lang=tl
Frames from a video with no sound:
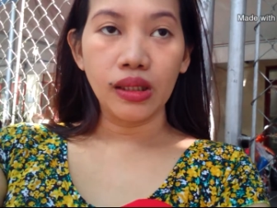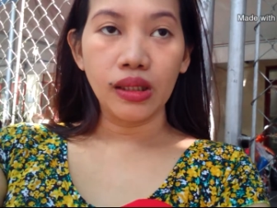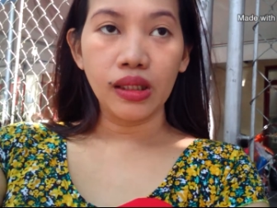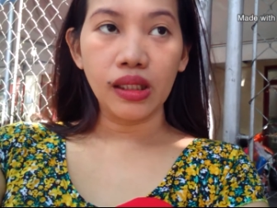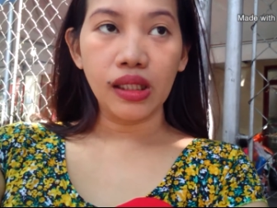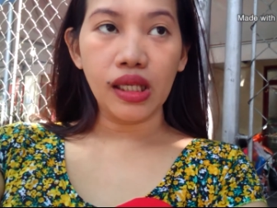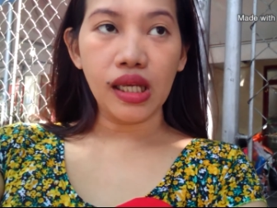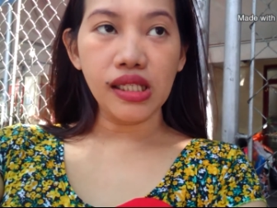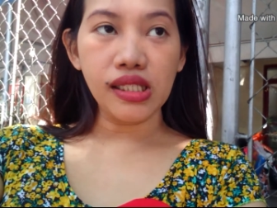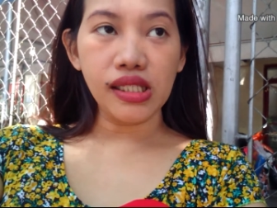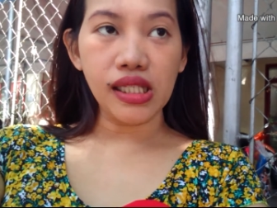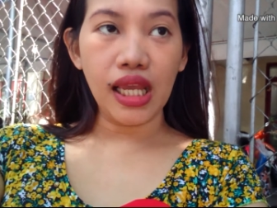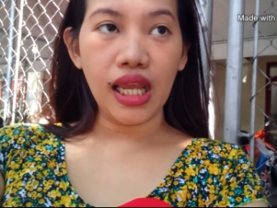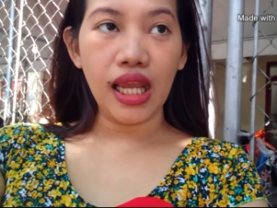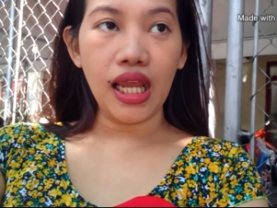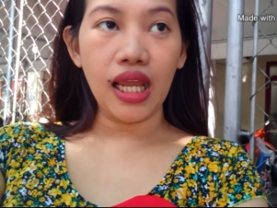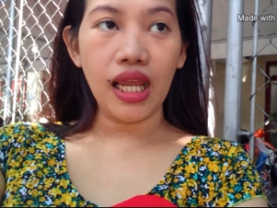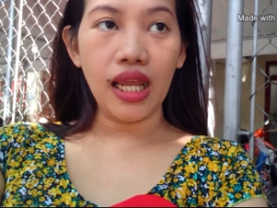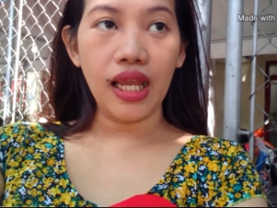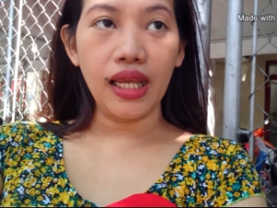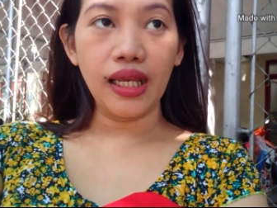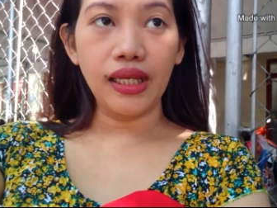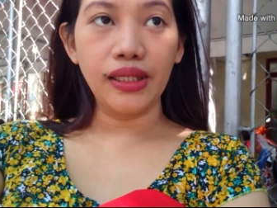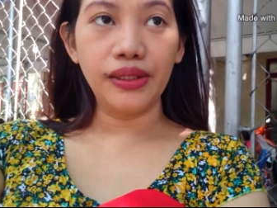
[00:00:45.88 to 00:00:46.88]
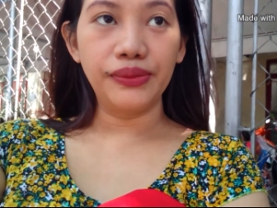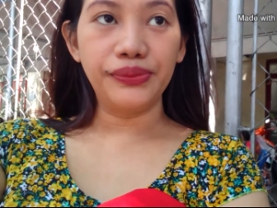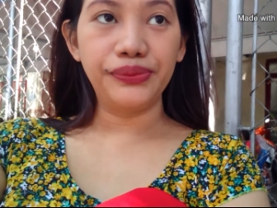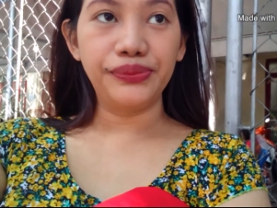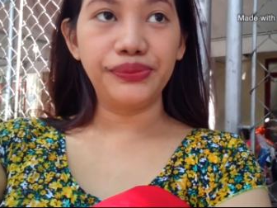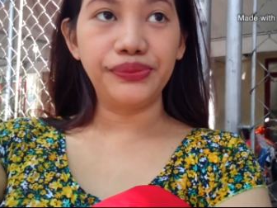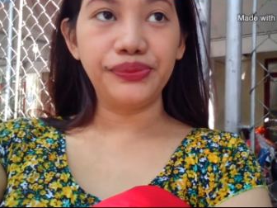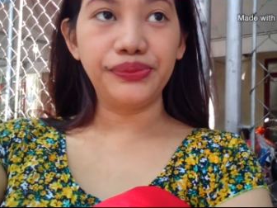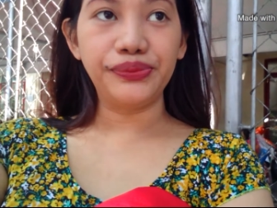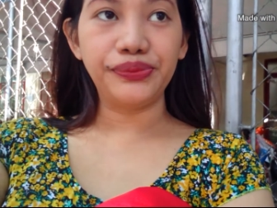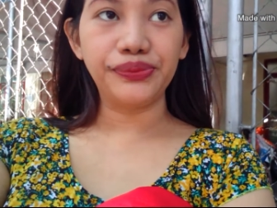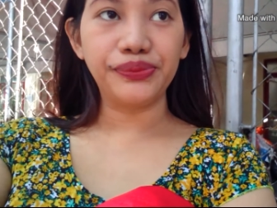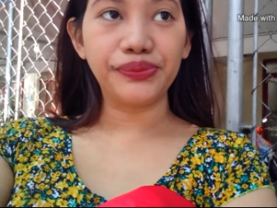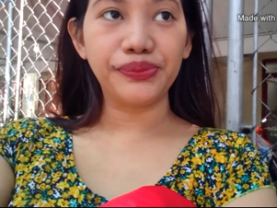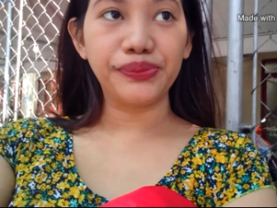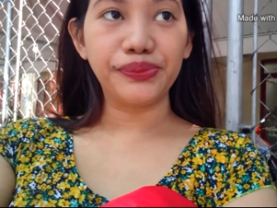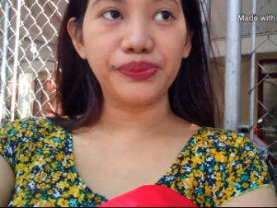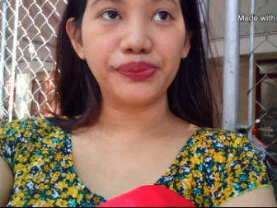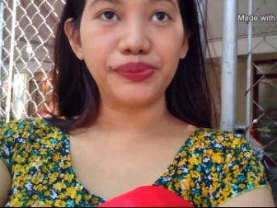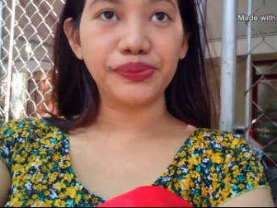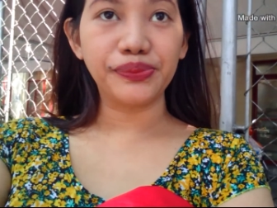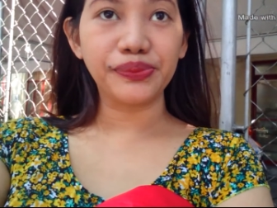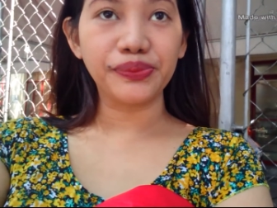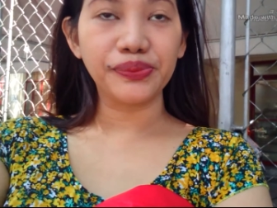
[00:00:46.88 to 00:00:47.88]
What kasi, ng lips?
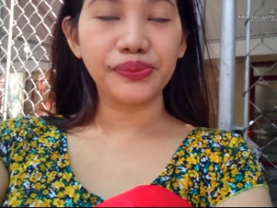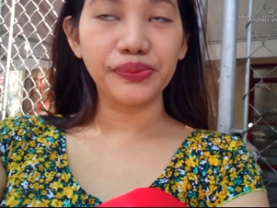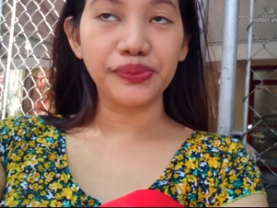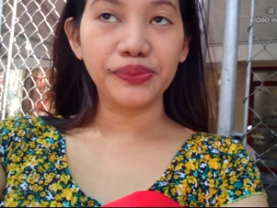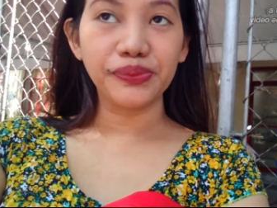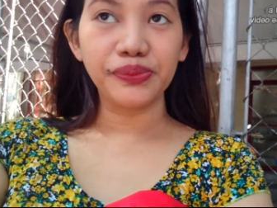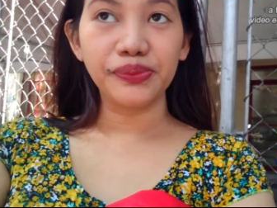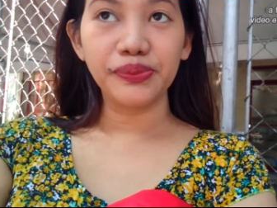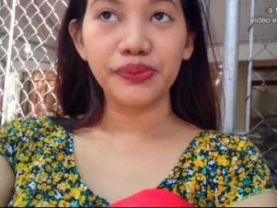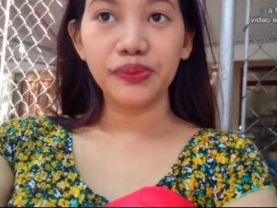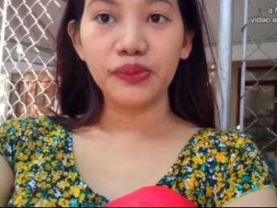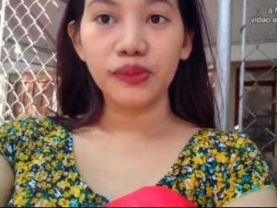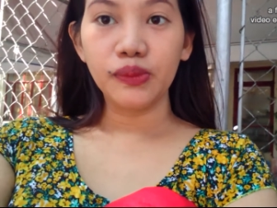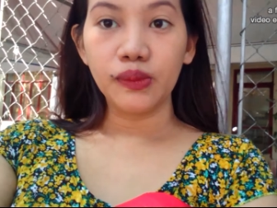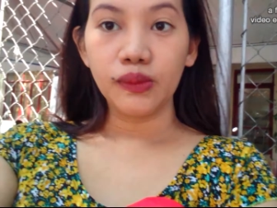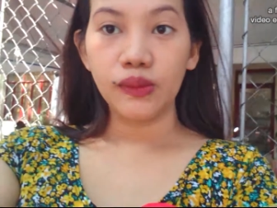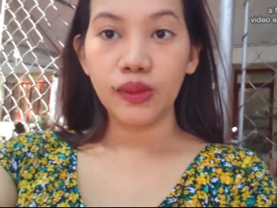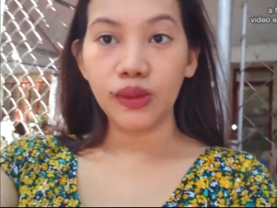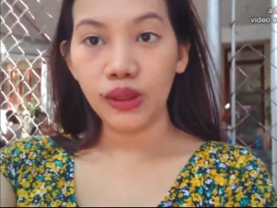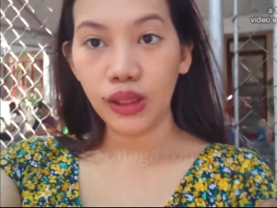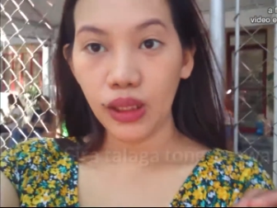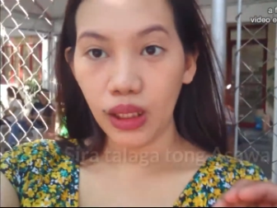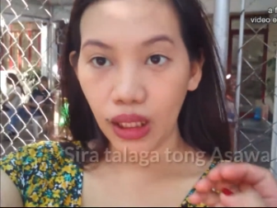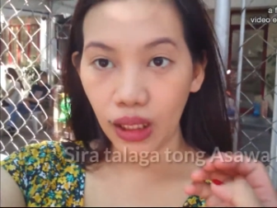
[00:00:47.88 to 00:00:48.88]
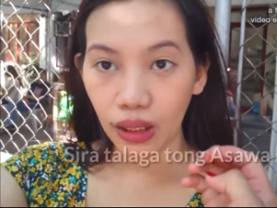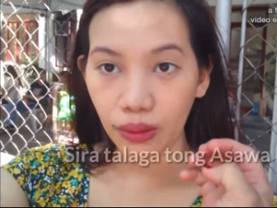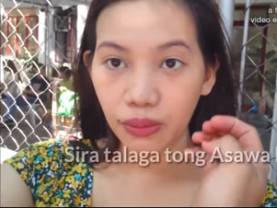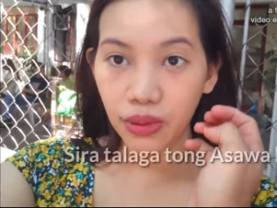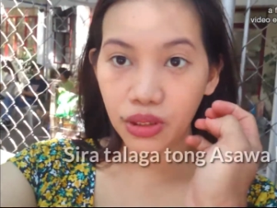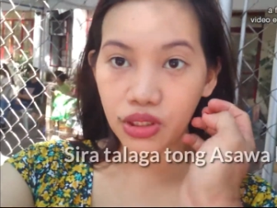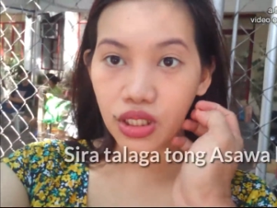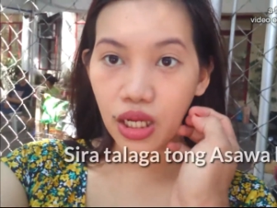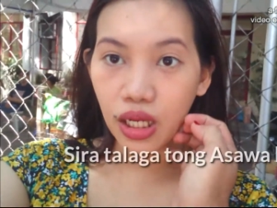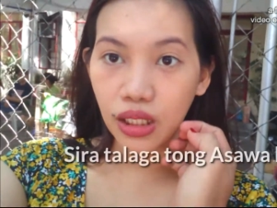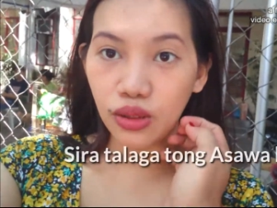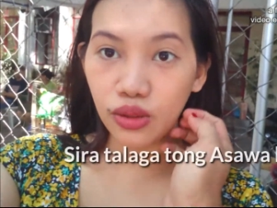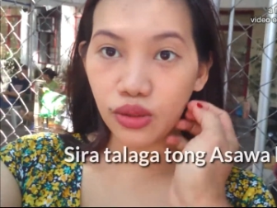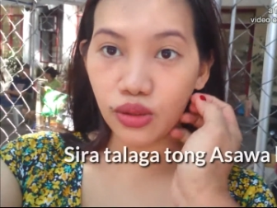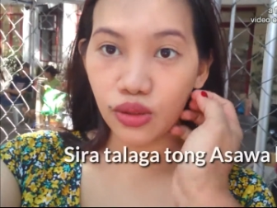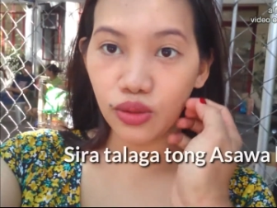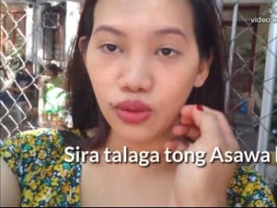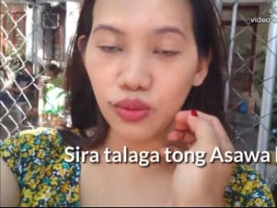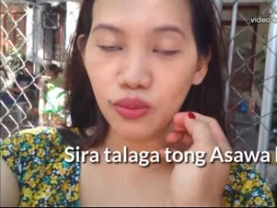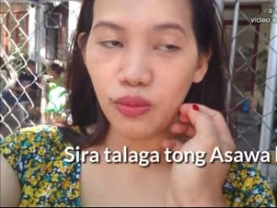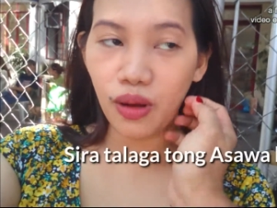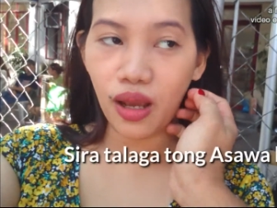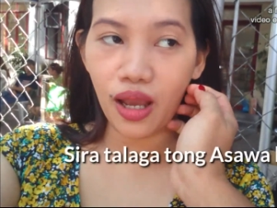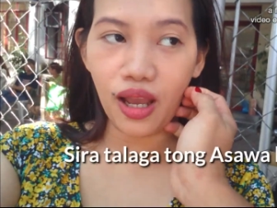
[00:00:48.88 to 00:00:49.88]
Hindi
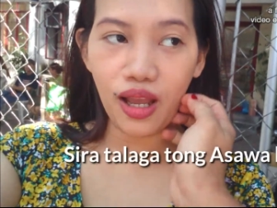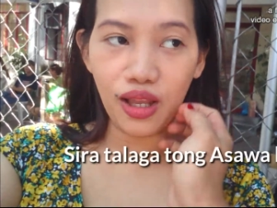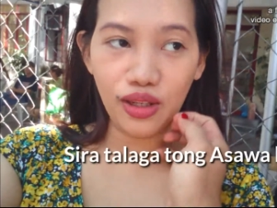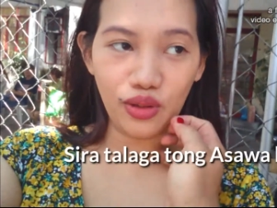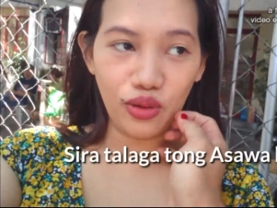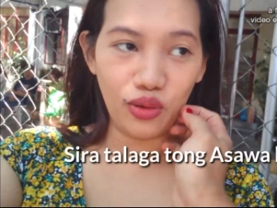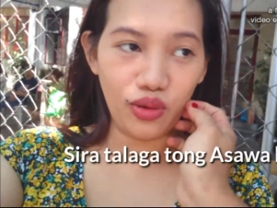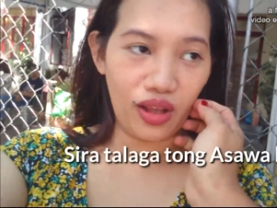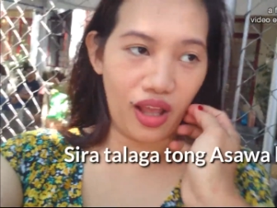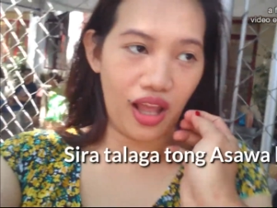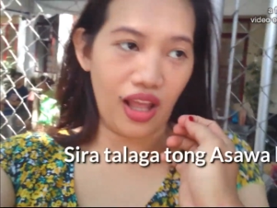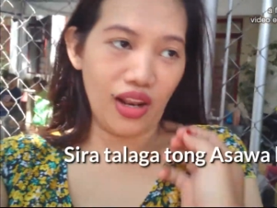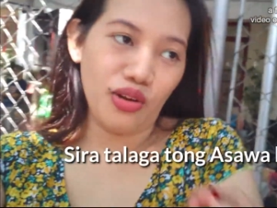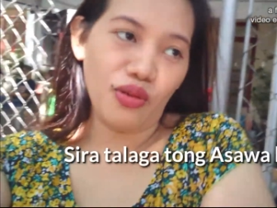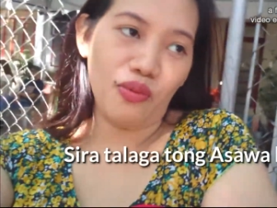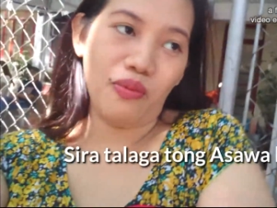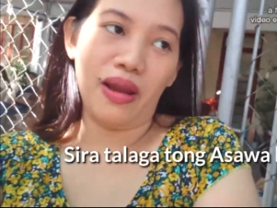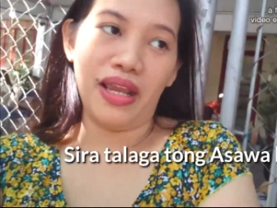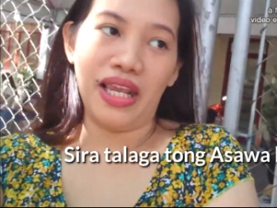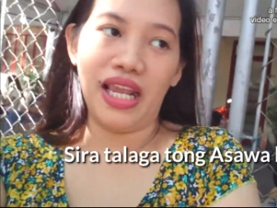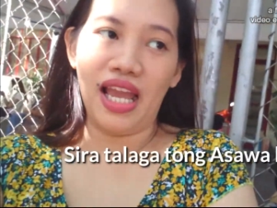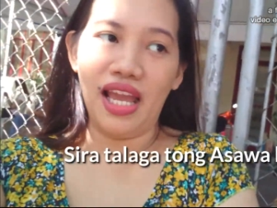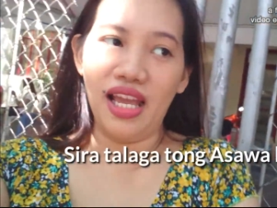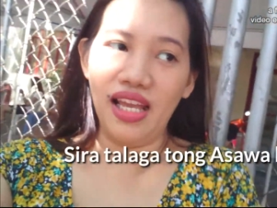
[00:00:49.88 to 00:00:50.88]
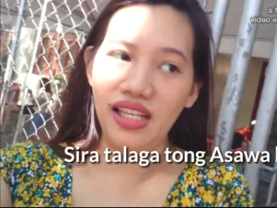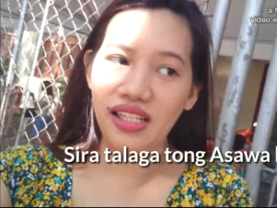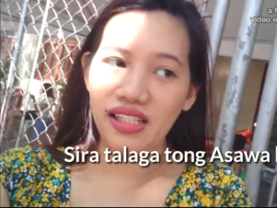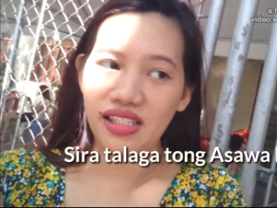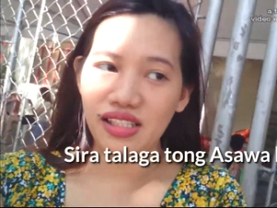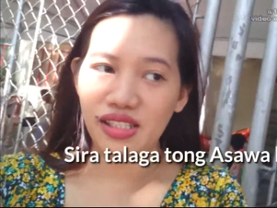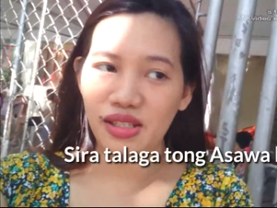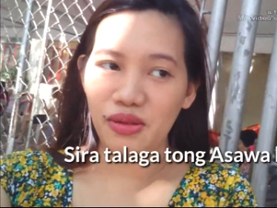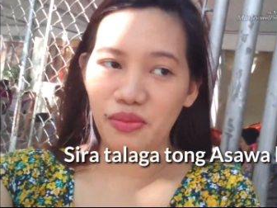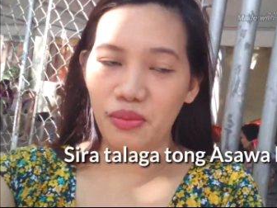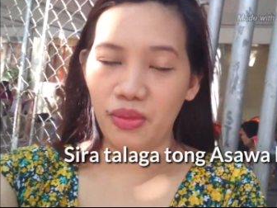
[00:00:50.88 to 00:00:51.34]
masyadong uma... Ano ba yan?